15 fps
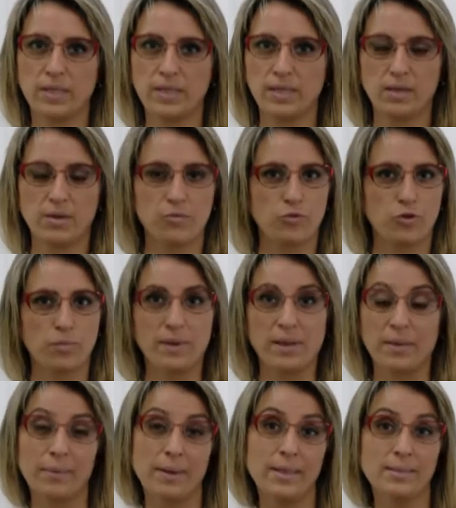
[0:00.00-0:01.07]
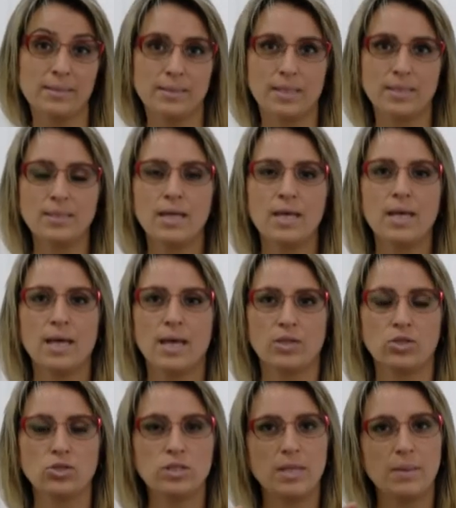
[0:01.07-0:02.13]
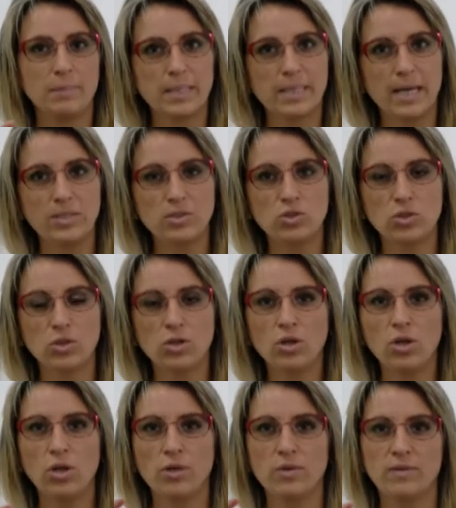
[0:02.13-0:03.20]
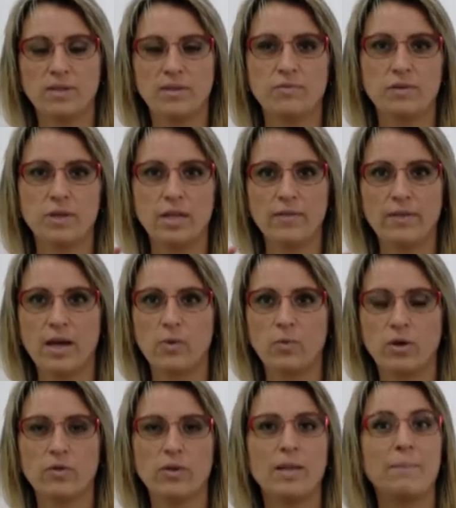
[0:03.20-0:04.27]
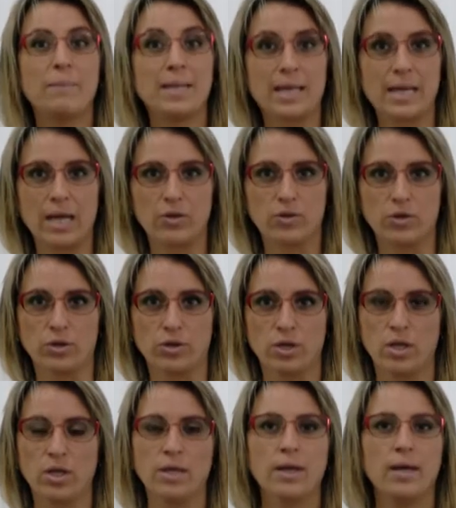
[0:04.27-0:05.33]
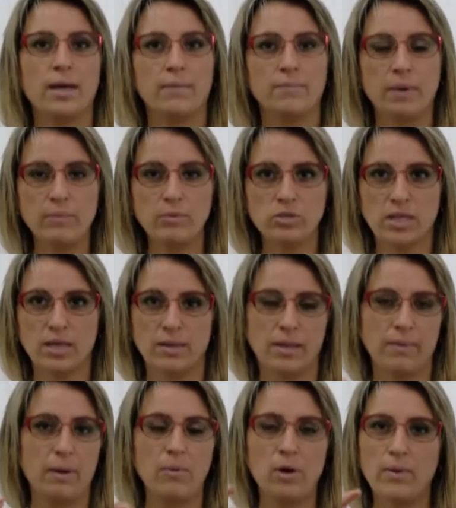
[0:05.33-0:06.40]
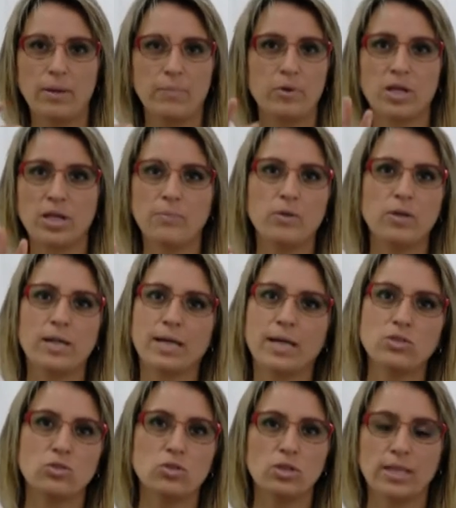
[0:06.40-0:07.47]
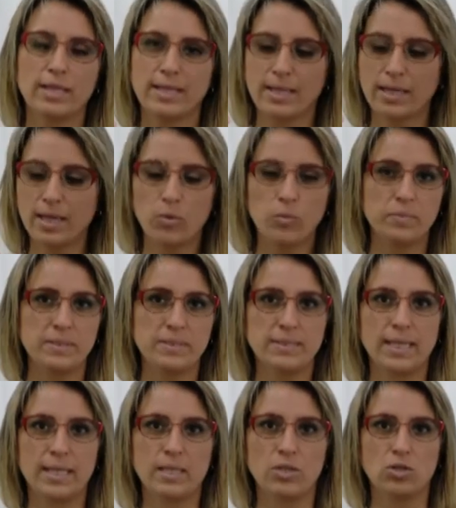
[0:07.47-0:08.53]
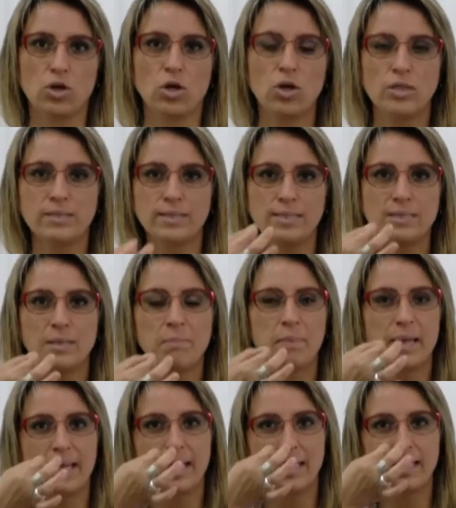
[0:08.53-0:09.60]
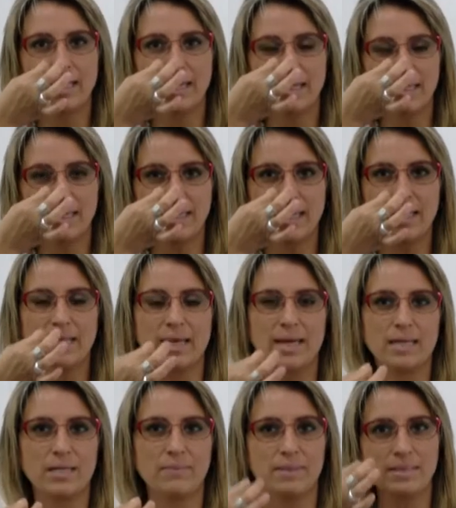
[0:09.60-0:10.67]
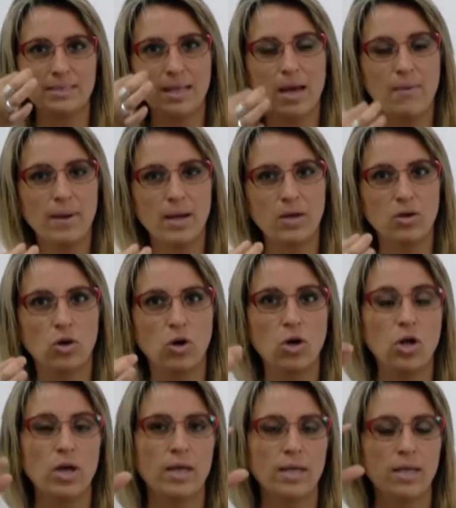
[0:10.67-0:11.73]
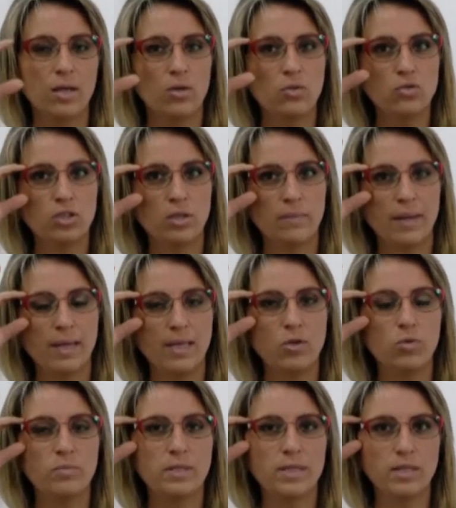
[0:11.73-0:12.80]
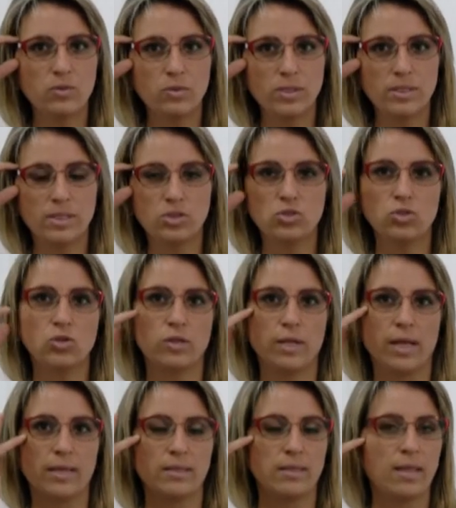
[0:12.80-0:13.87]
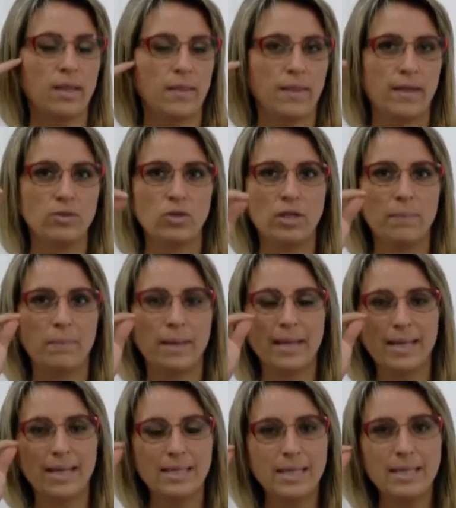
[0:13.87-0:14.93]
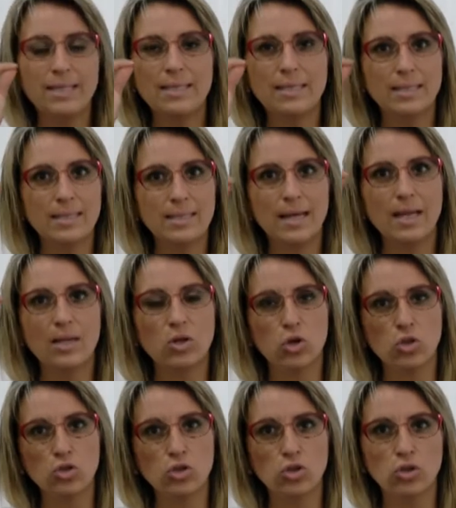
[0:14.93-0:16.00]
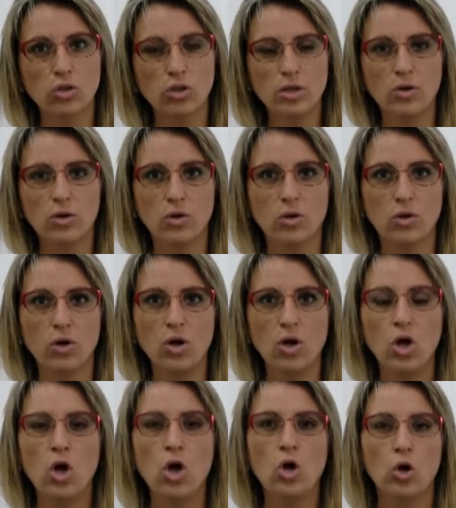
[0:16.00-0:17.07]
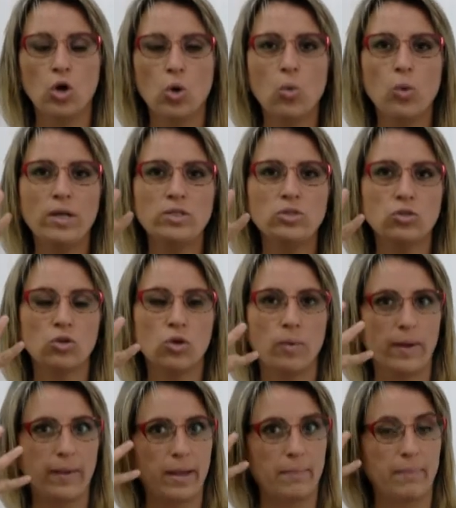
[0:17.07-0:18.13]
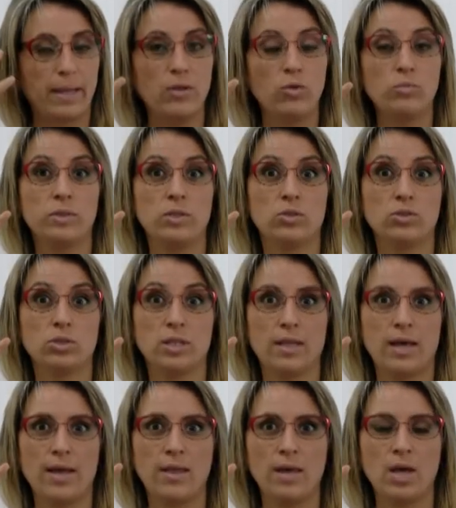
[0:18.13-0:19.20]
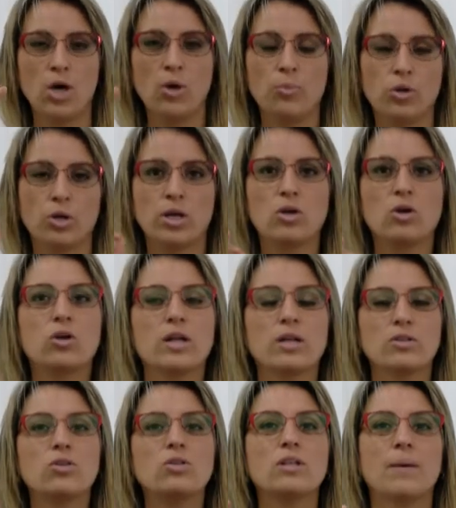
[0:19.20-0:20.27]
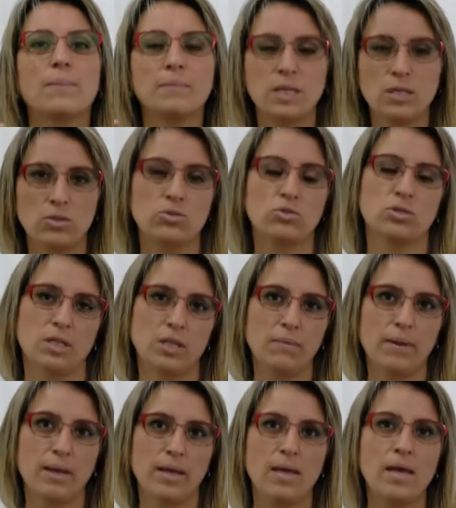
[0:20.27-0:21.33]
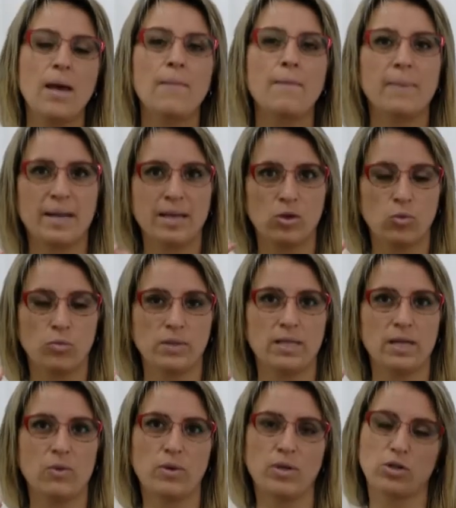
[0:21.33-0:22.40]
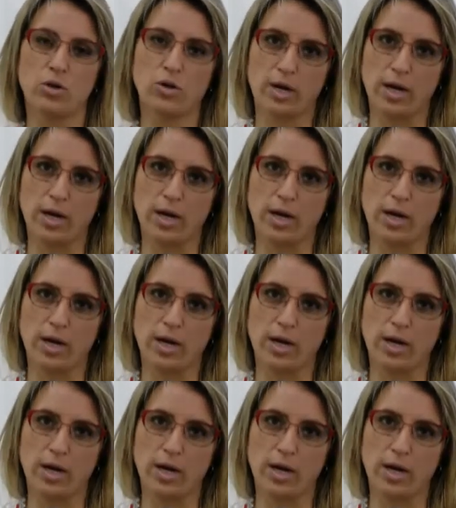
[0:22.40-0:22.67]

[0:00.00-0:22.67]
vienen en forma de bases, entonces la aplicación difiere de acuerdo al aplicador. Vamos a, eh, vamos a hablar, por ejemplo, del caso del que tenga un pincelito. Se hacen pequeñas líneas de arriba hacia abajo, inclusive iluminando esta zona dándole pequeñas líneas al contorno de ojo, lo cual eso nos va a dar más luminosidad porque el corrector también nos sirve para iluminar nuestros